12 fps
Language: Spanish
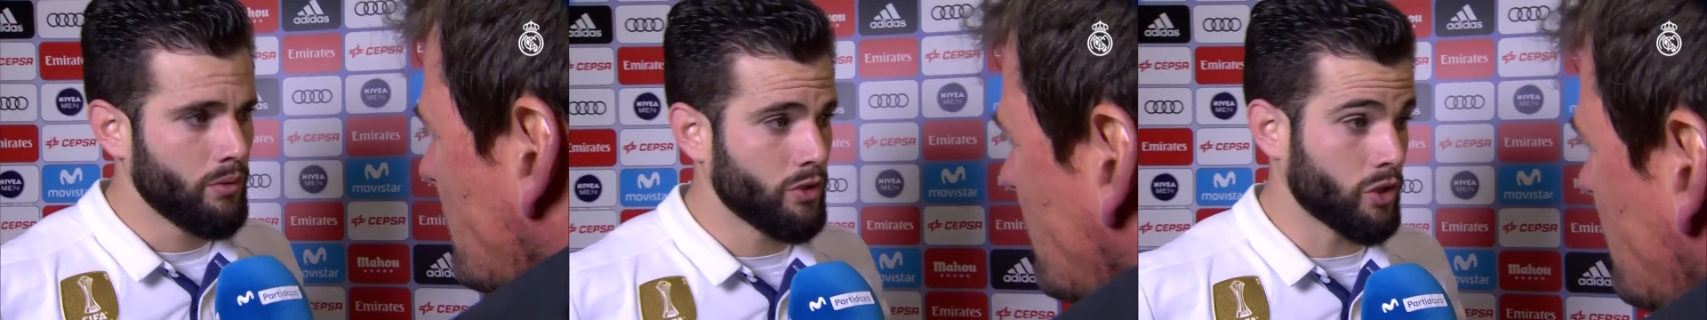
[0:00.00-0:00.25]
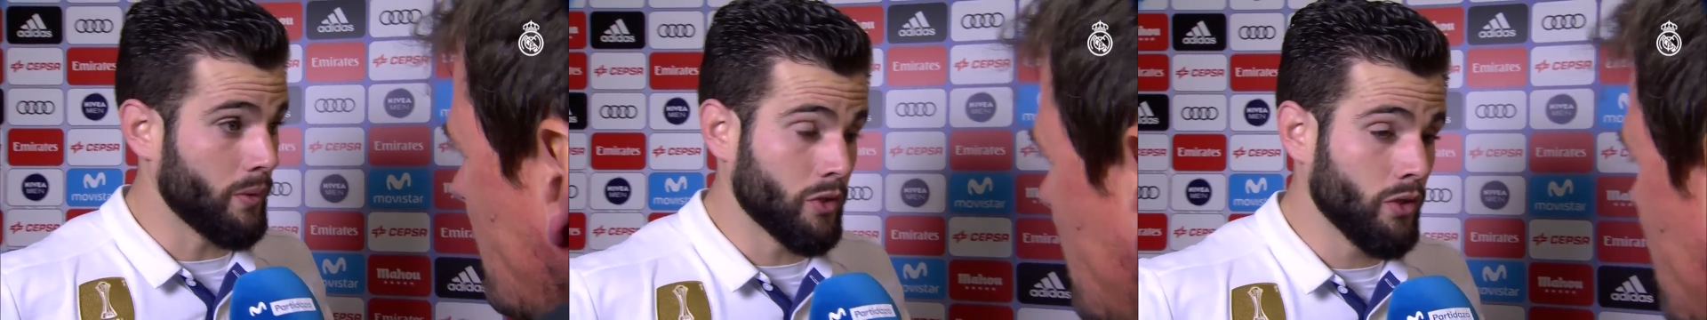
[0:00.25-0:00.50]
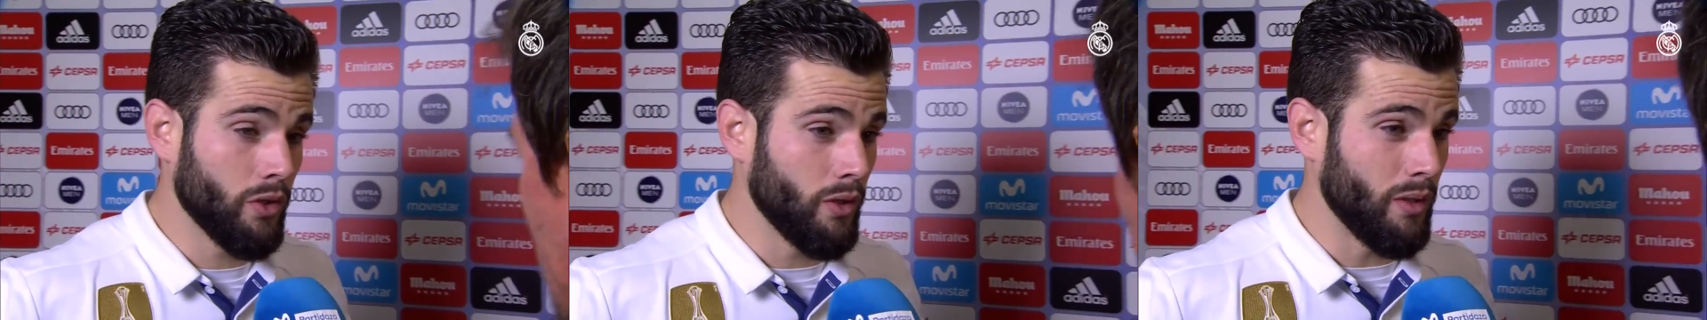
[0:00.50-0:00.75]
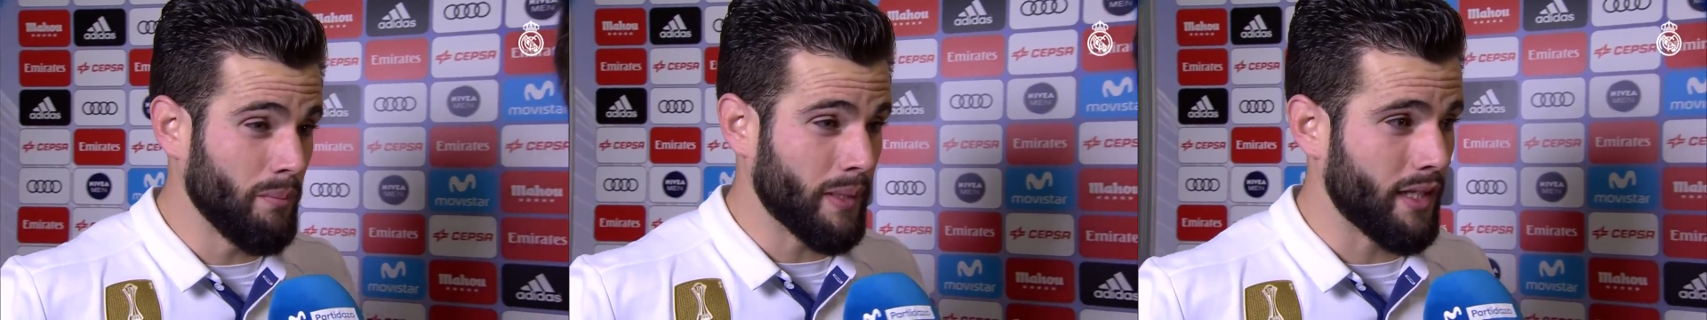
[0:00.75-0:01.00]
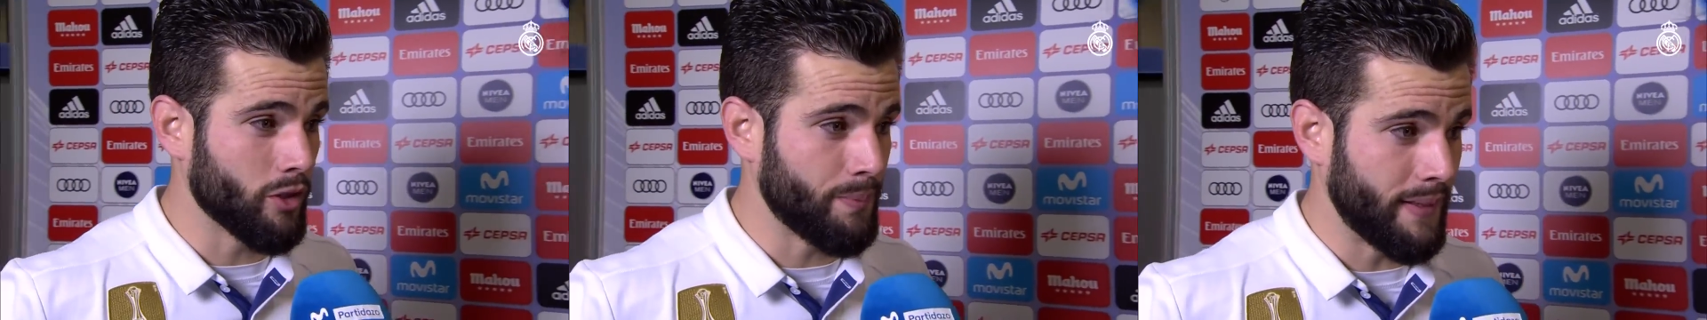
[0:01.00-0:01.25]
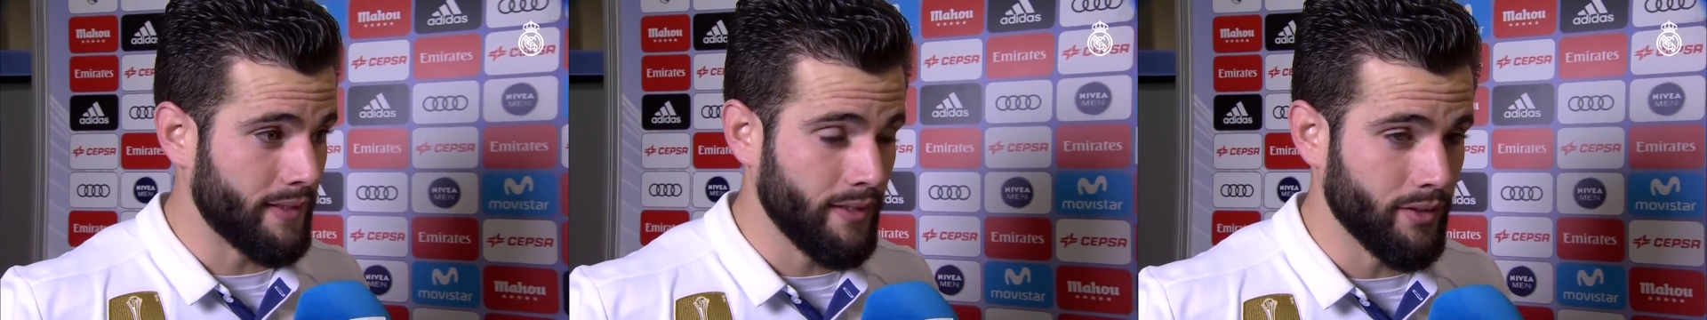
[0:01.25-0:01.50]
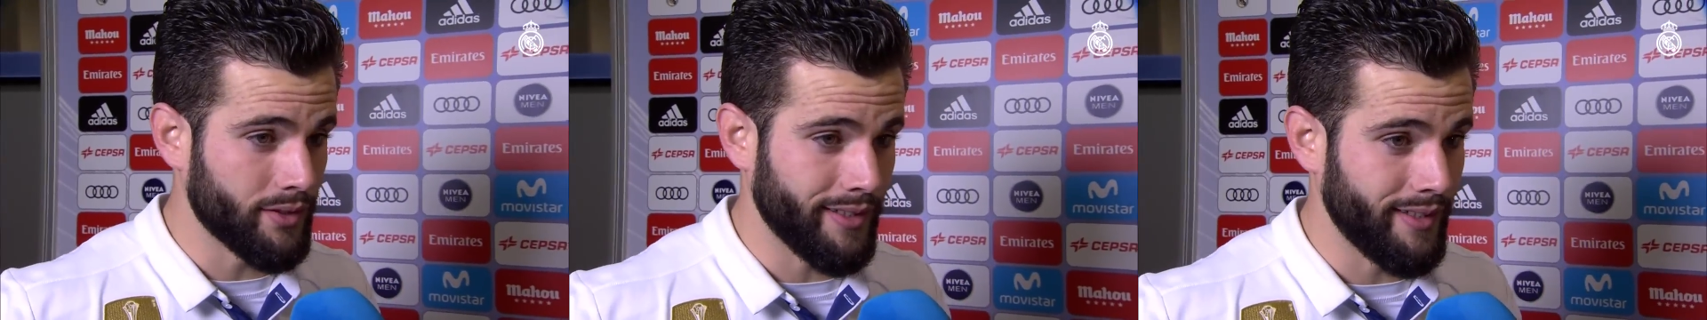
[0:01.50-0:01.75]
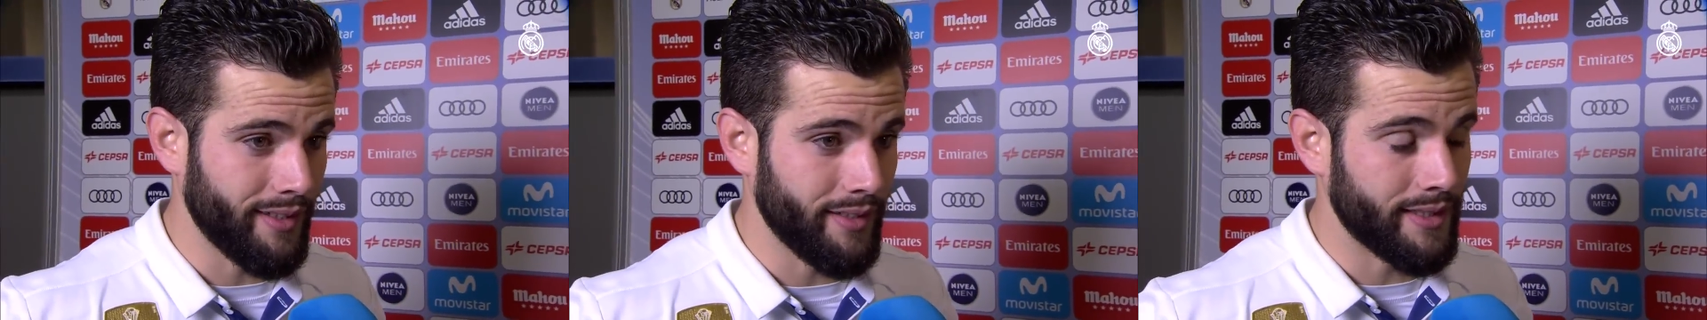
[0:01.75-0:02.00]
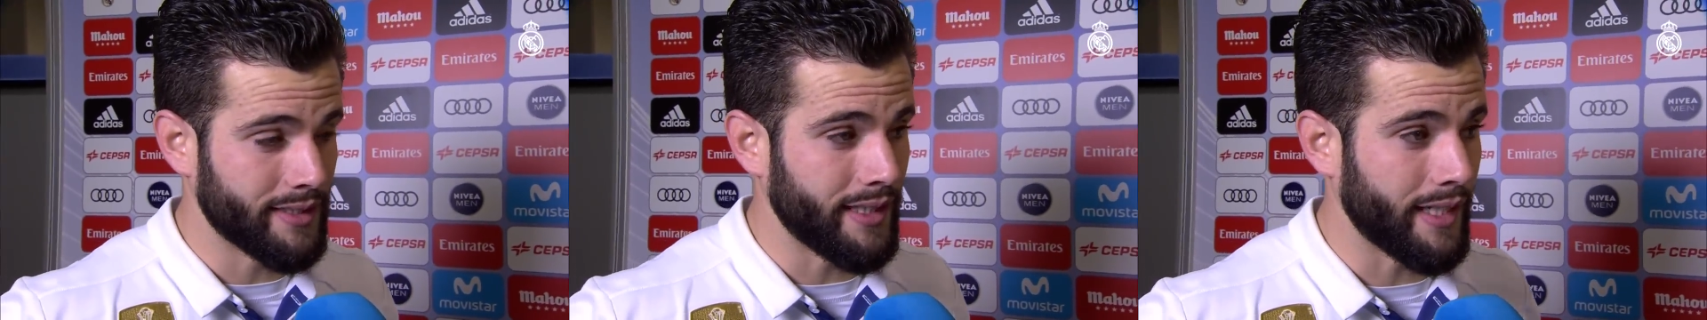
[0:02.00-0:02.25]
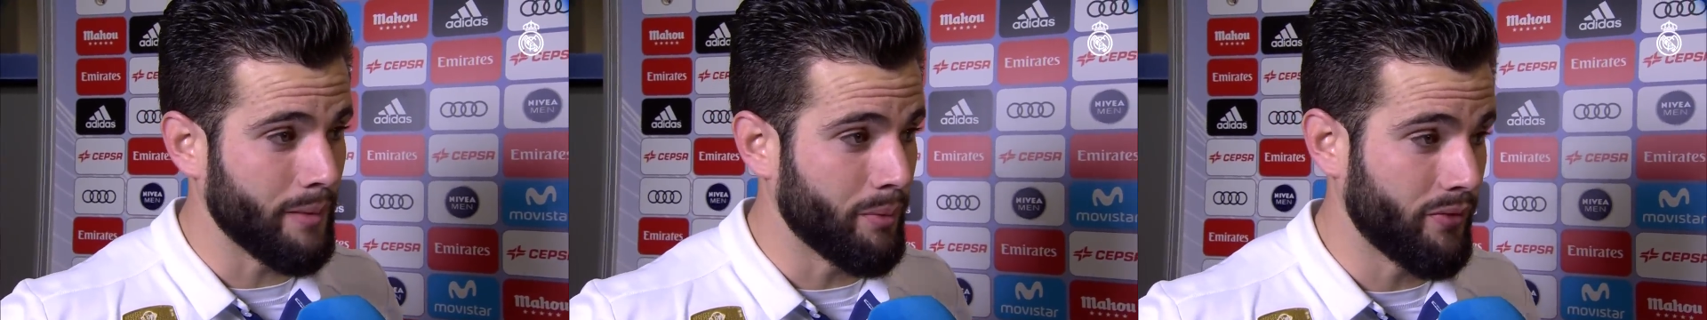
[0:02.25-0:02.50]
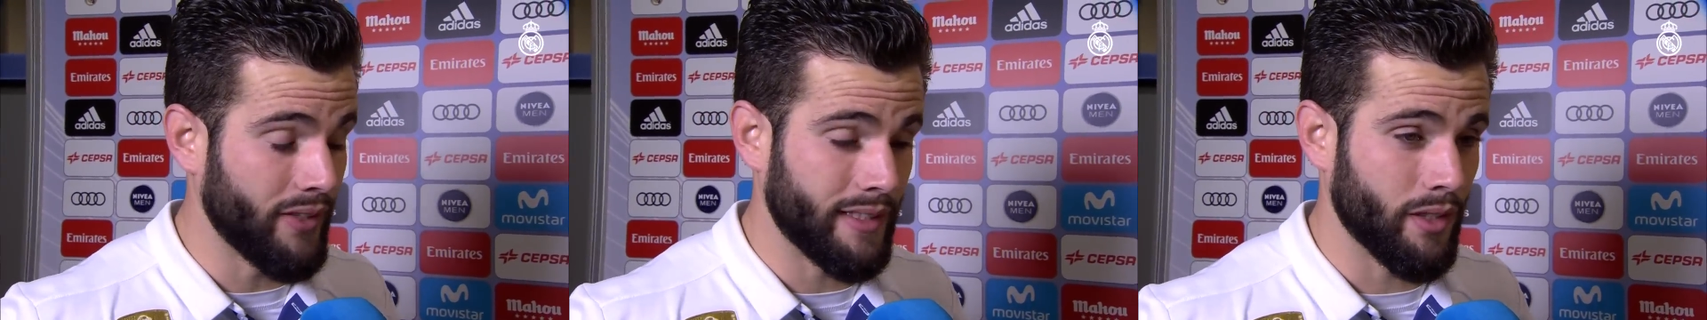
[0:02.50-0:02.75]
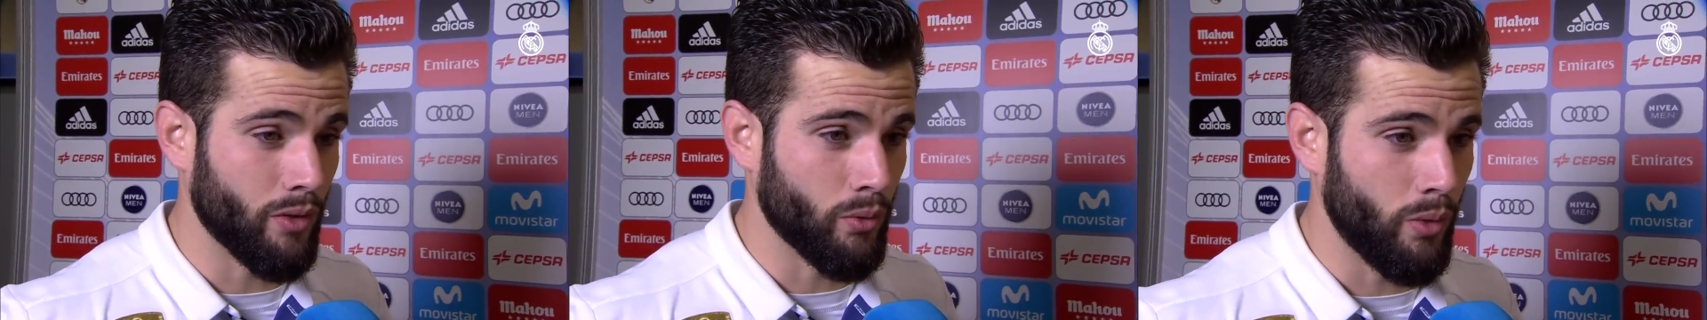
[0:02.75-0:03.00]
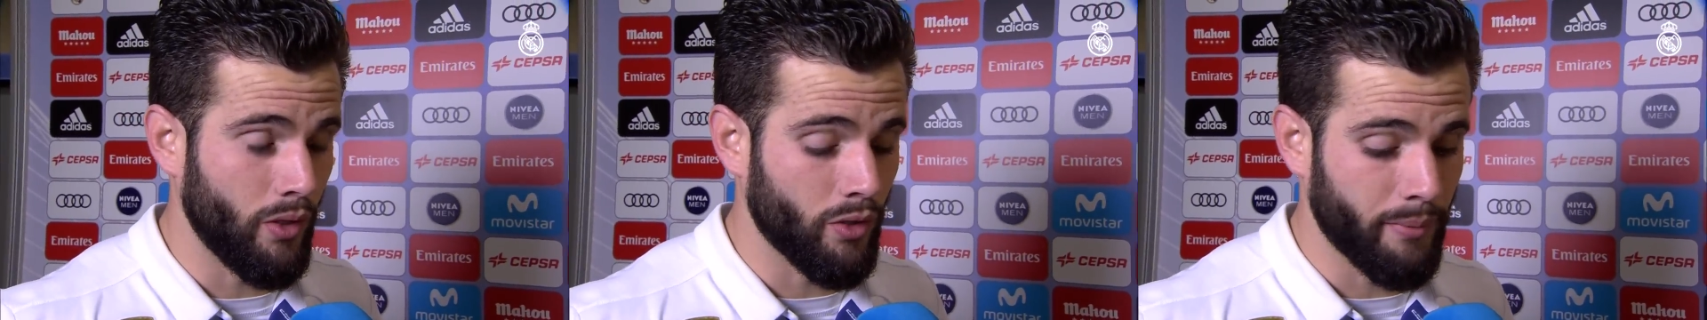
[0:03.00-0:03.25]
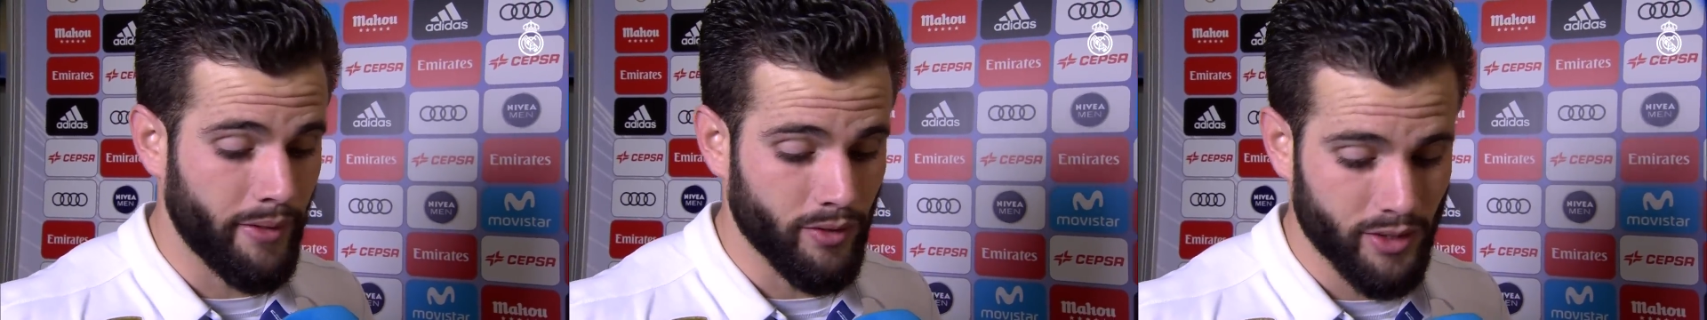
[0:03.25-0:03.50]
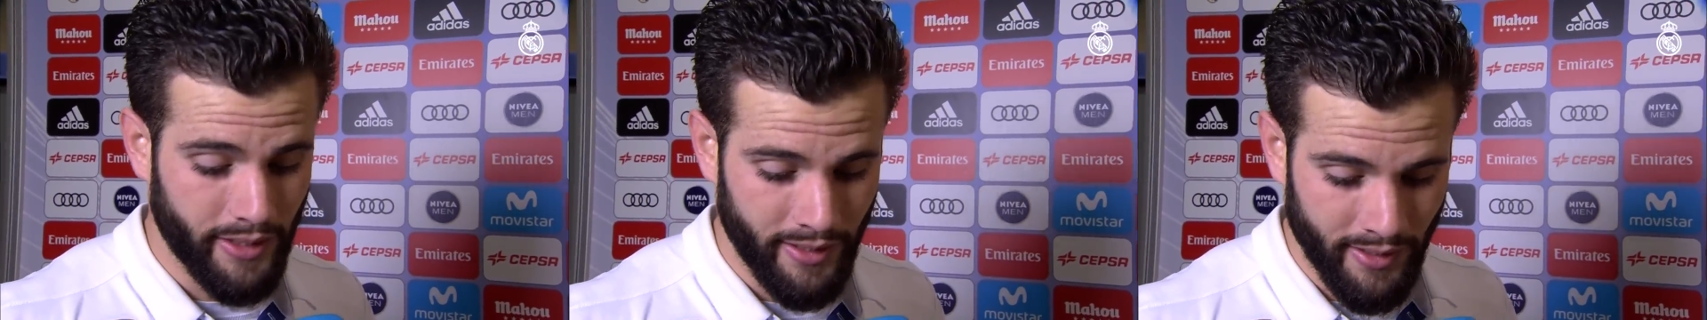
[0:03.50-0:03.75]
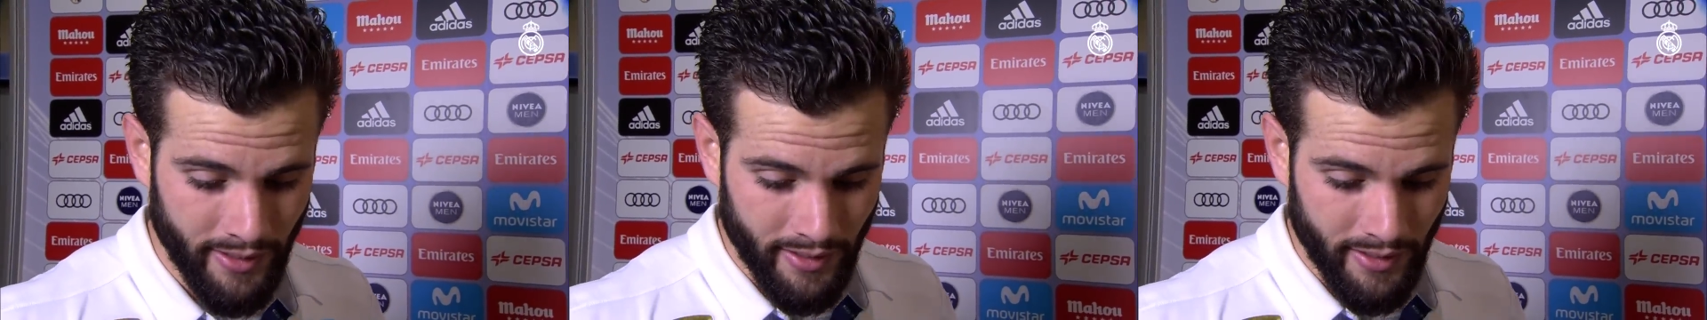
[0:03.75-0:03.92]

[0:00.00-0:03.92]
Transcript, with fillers: Bueno, sobre todo empezar los partidos. Eh, si este equipo, fíjate, con un jugador menos, eh,